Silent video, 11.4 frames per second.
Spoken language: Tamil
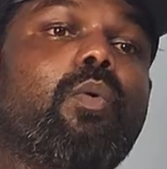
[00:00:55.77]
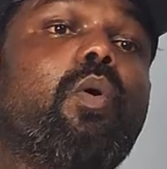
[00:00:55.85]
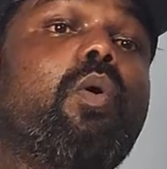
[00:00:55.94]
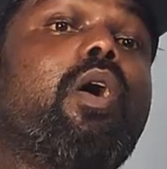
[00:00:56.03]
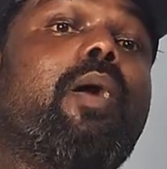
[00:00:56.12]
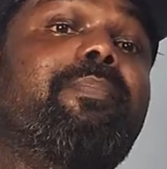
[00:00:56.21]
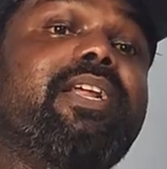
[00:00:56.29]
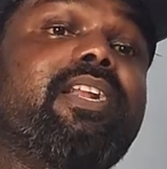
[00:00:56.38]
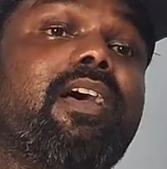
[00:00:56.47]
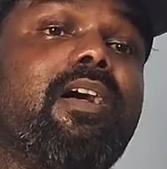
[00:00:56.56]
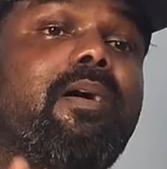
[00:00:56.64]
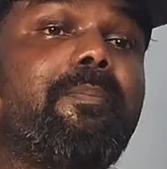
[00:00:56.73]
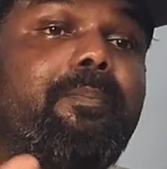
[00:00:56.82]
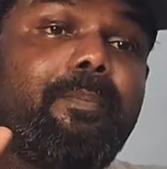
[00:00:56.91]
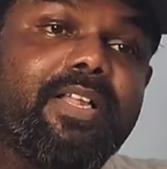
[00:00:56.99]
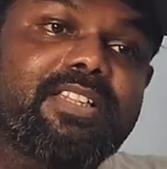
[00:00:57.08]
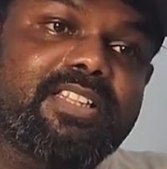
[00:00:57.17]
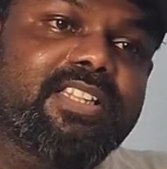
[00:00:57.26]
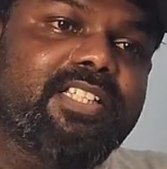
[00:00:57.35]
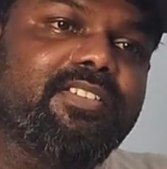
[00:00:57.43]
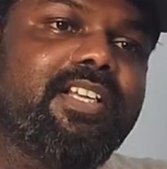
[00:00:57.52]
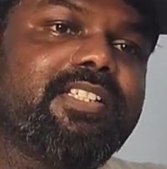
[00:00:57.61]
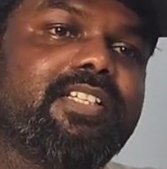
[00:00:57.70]
ஓ அப்படின்னா
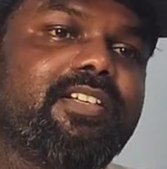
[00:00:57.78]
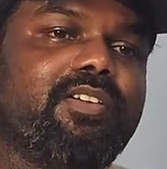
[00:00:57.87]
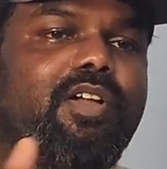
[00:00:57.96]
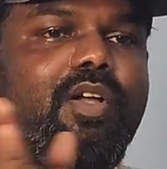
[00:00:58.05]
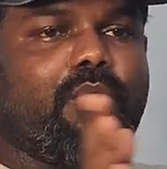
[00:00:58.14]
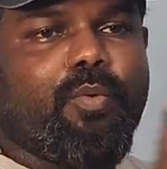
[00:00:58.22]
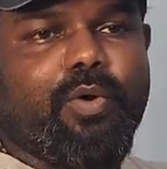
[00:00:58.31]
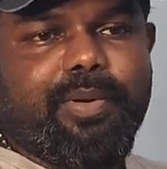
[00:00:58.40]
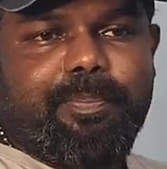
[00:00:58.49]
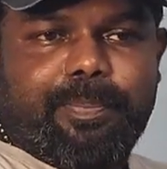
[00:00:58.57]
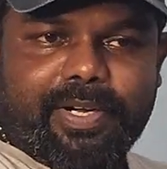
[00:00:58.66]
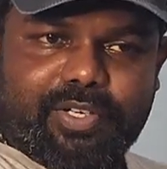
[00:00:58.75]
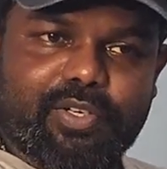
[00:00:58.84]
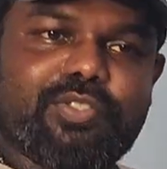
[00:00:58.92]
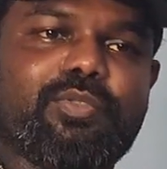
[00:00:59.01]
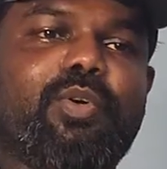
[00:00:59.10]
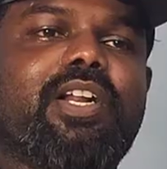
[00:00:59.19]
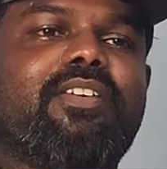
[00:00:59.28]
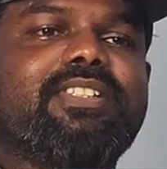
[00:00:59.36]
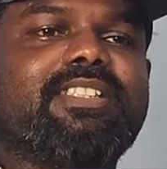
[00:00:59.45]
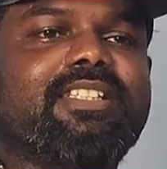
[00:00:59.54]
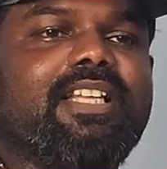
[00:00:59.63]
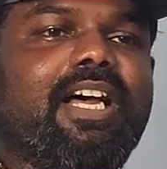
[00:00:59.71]
பத்து வருஷம் ஒரு பெட்ரோல் ஸ்கூட்டரை
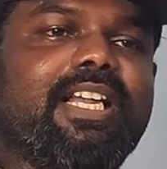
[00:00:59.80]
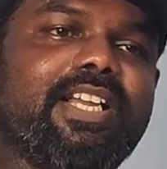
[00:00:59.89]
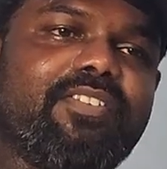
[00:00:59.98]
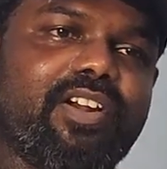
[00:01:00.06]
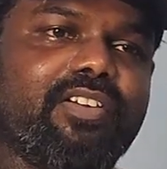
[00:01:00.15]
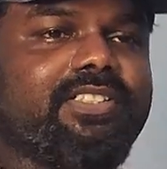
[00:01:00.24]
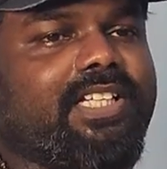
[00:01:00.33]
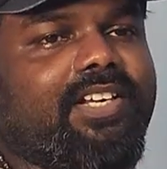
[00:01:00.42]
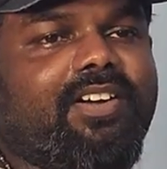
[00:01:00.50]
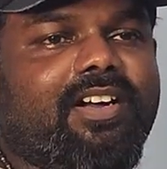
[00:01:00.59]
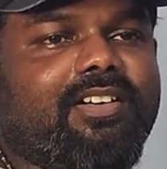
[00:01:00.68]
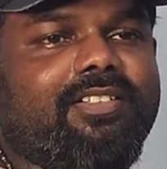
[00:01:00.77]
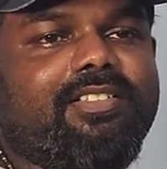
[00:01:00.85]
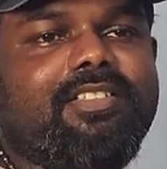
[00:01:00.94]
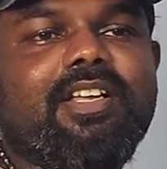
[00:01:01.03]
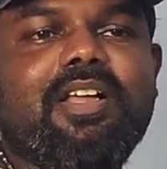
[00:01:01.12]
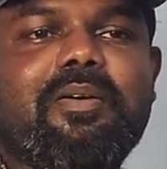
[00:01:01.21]
வச்சுருந்தா எவ்வளவு செலவாகும்